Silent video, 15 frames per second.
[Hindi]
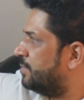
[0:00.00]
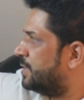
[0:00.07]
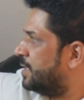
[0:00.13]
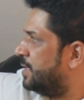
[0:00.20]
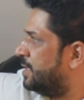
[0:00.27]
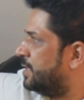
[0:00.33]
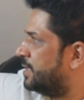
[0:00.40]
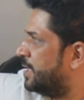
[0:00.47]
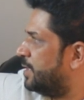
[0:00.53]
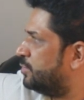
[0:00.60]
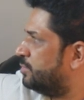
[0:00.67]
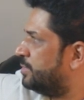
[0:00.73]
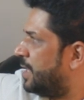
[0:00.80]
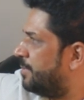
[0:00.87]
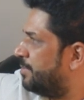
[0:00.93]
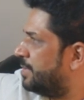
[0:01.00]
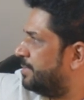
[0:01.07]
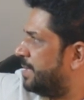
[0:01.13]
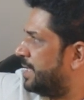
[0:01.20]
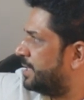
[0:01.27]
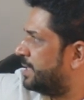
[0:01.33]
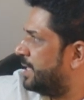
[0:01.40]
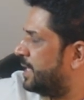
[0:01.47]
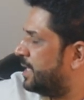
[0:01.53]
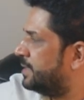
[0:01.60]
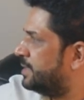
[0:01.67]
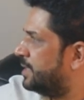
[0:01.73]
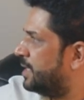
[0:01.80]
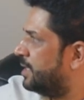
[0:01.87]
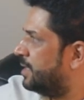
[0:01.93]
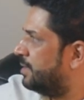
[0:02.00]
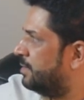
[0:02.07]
कि केतु यहाँ पर बैठ गया या